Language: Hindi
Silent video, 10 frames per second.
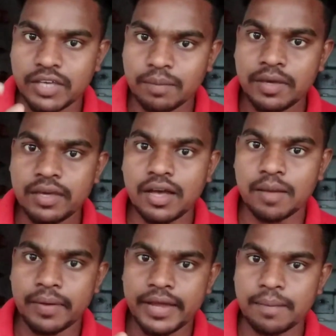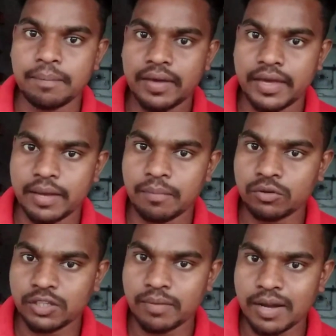ये भी अपने आप में एक
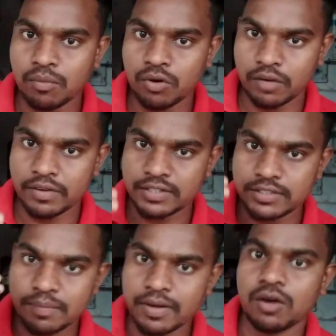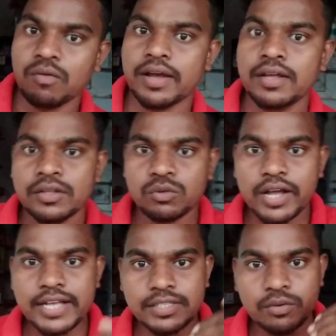बहुत ही बड़ा मोटिवेशन से भरा हुआ है तो
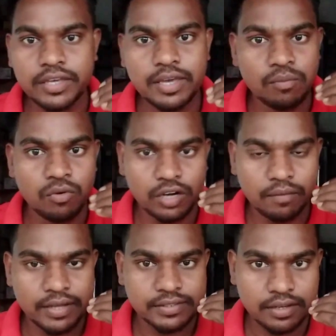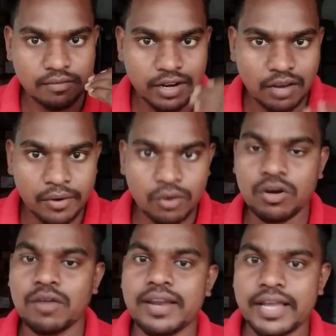गाइज़ क्योंकि ये मोटिवेशन वाला वीडियो
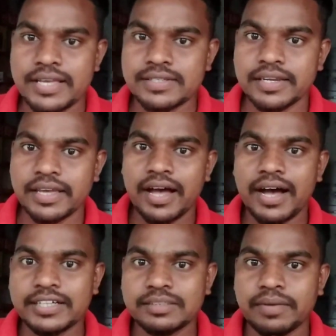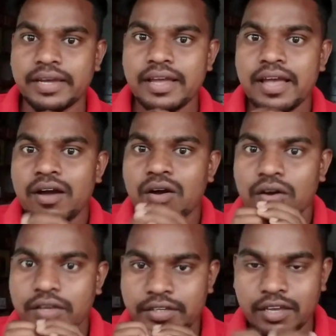होने वाला है इसलिए आज मैं
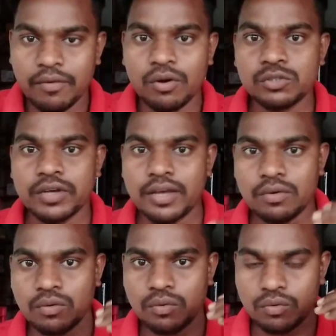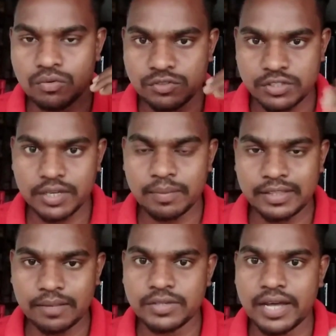ये वीडियो जो है उनसे
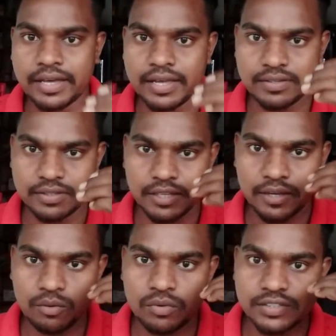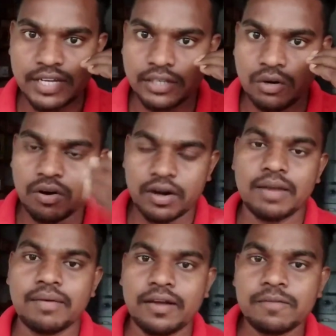मतलब जाके सीधे उनके साथ रिकॉर्ड
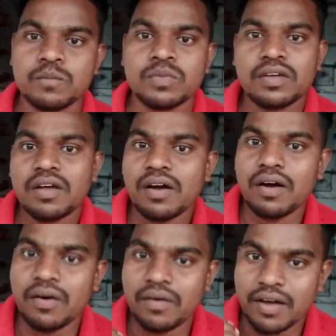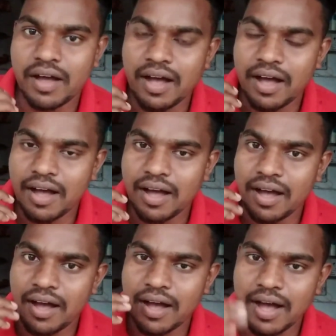करने वाला हूँ और
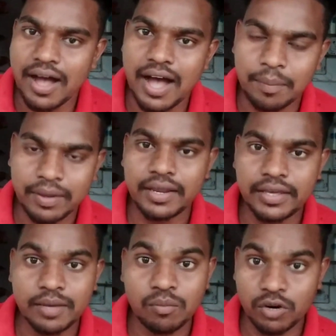आपके लिए ये